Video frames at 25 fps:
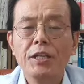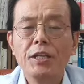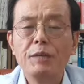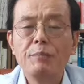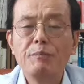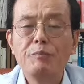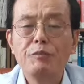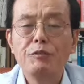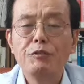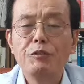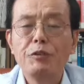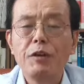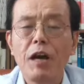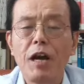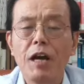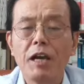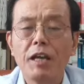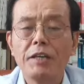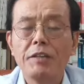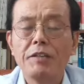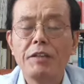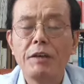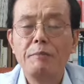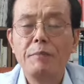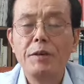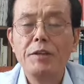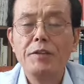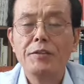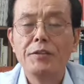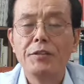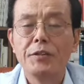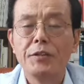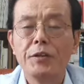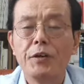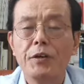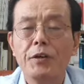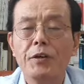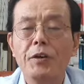입주하게
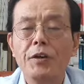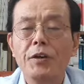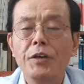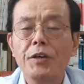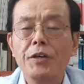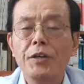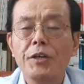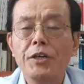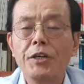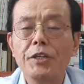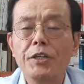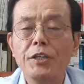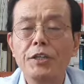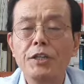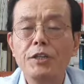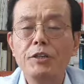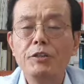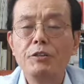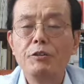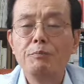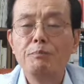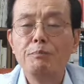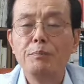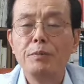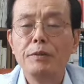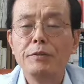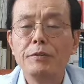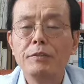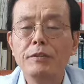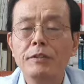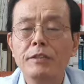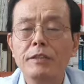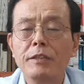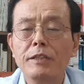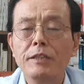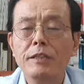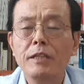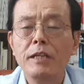되면서 이들이
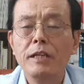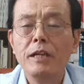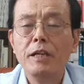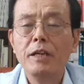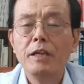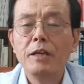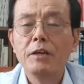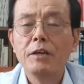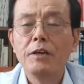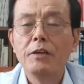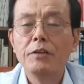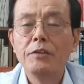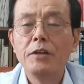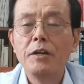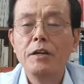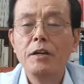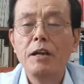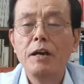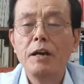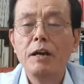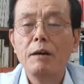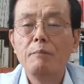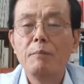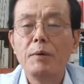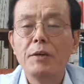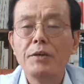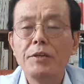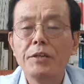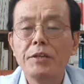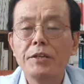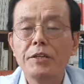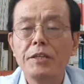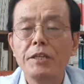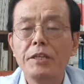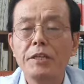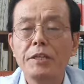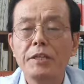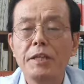슈퍼동은 거덜나
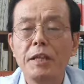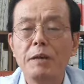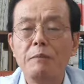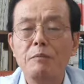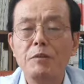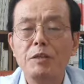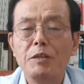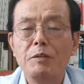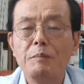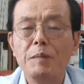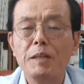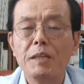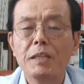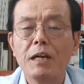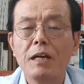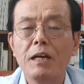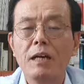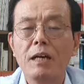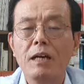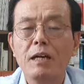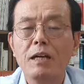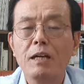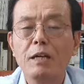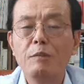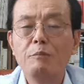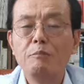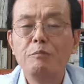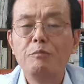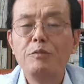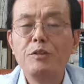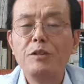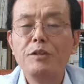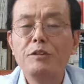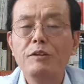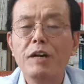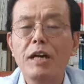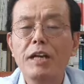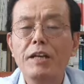버렸기 때문입니다.
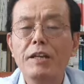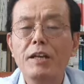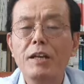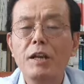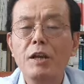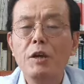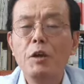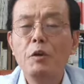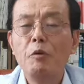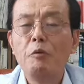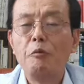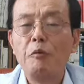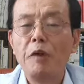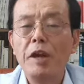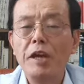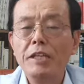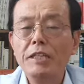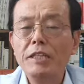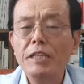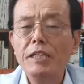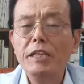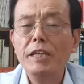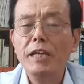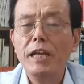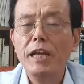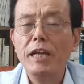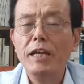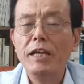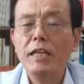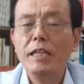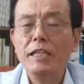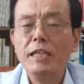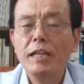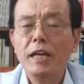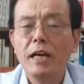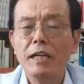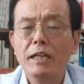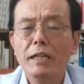부유한
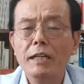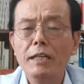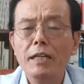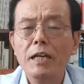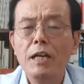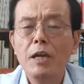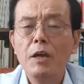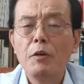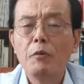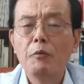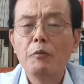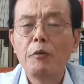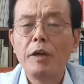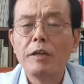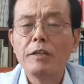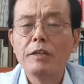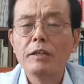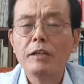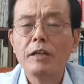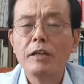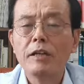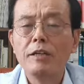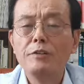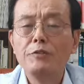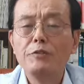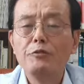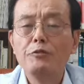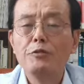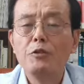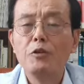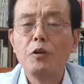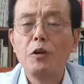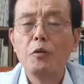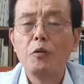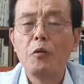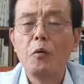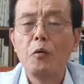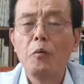외지인에 의한 쾌적한
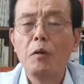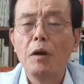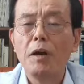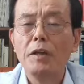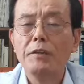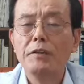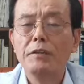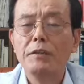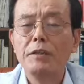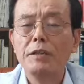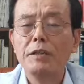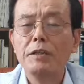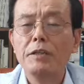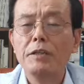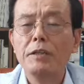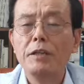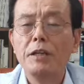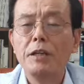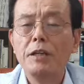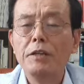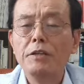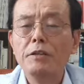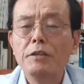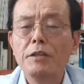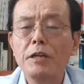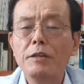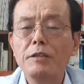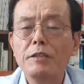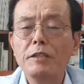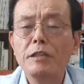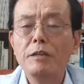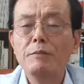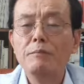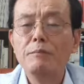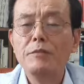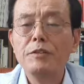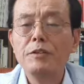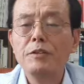주거 공간 등이
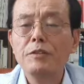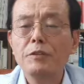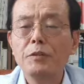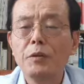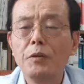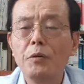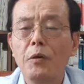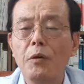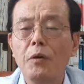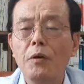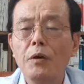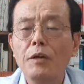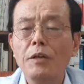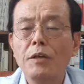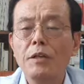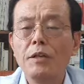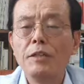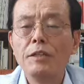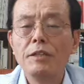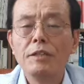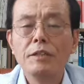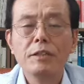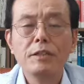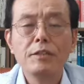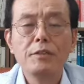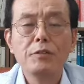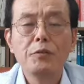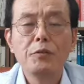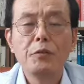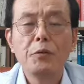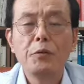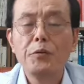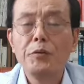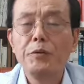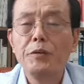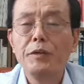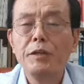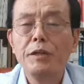선점 등으로 이들은
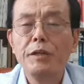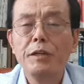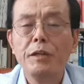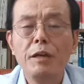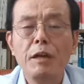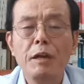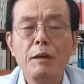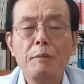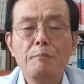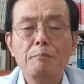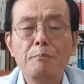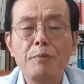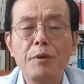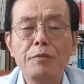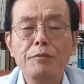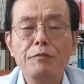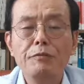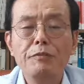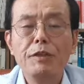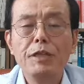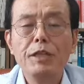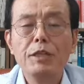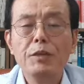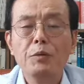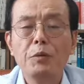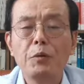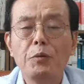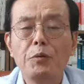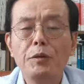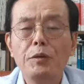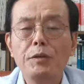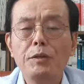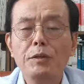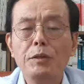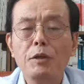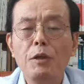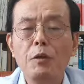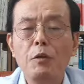소위 변두리
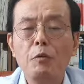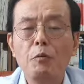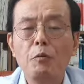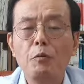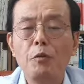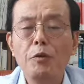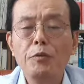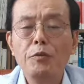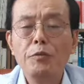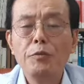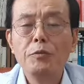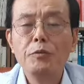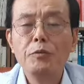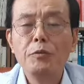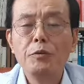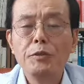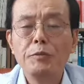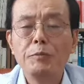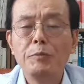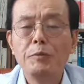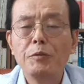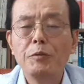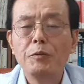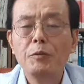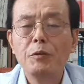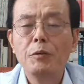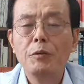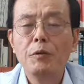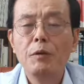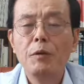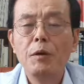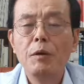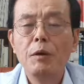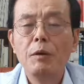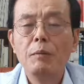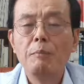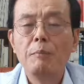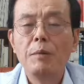또는 원도심으로
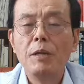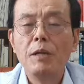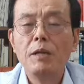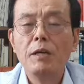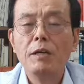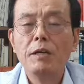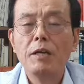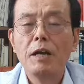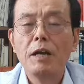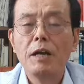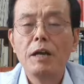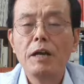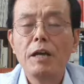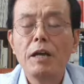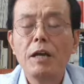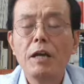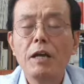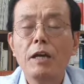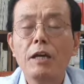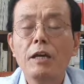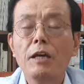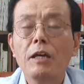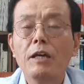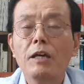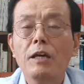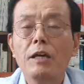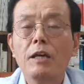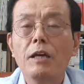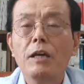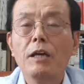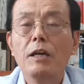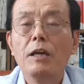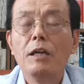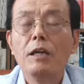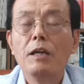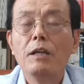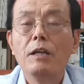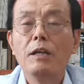밀려나게
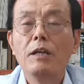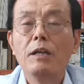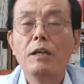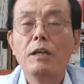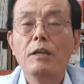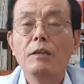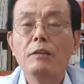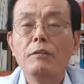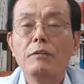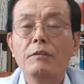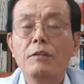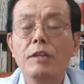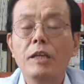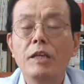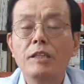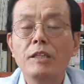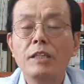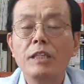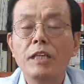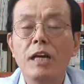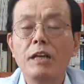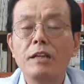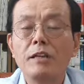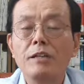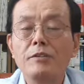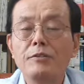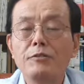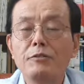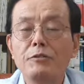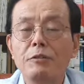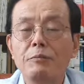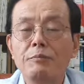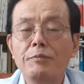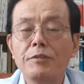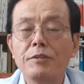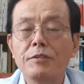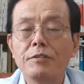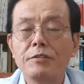되지 않을
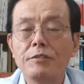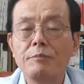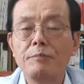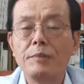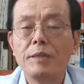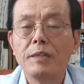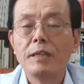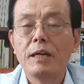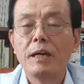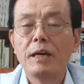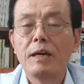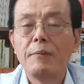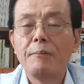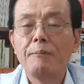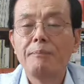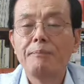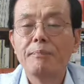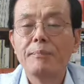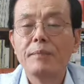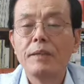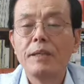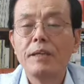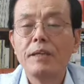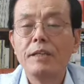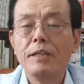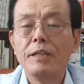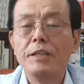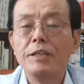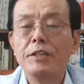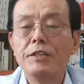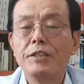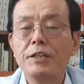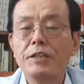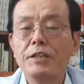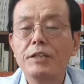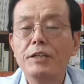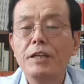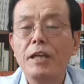수 없었습니다.
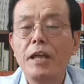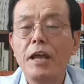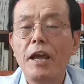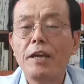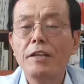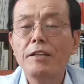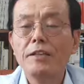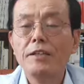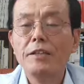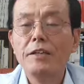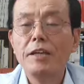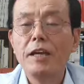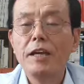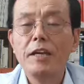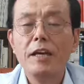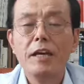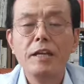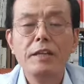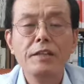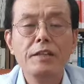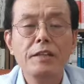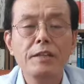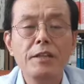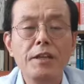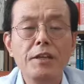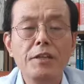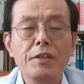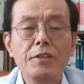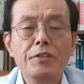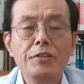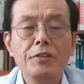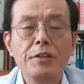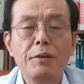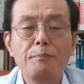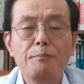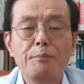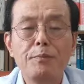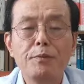이들은 행정에 의한
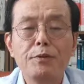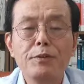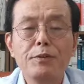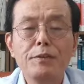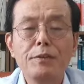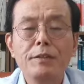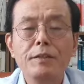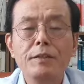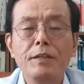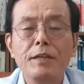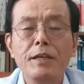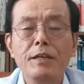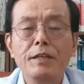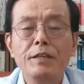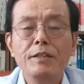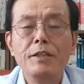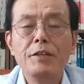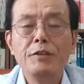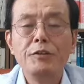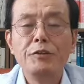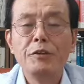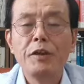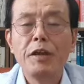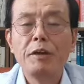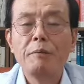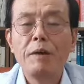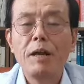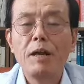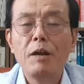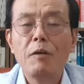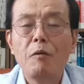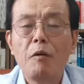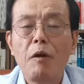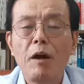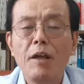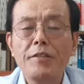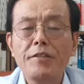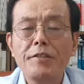섣부른
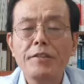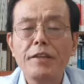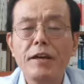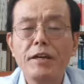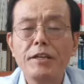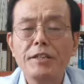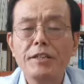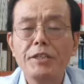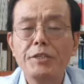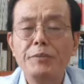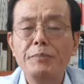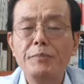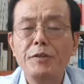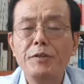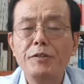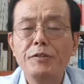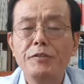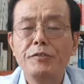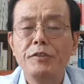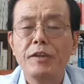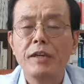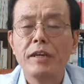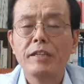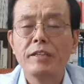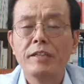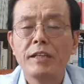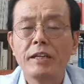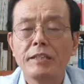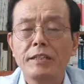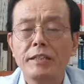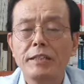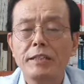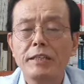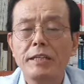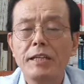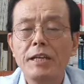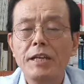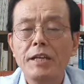제조개발 환상 심어주기에
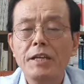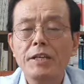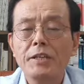따른